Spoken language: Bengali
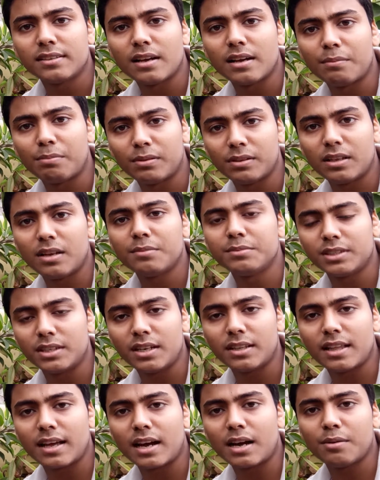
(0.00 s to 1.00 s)
আপনাদের আমি
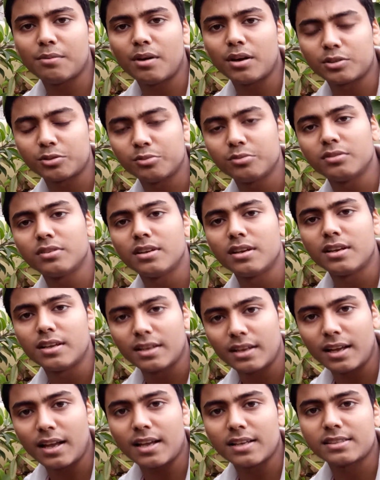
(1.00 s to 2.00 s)
সেটা দেখাবো আসুন
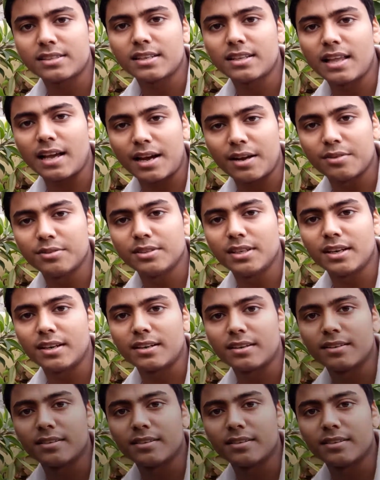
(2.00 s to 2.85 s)
গাছটা দেখানো যায়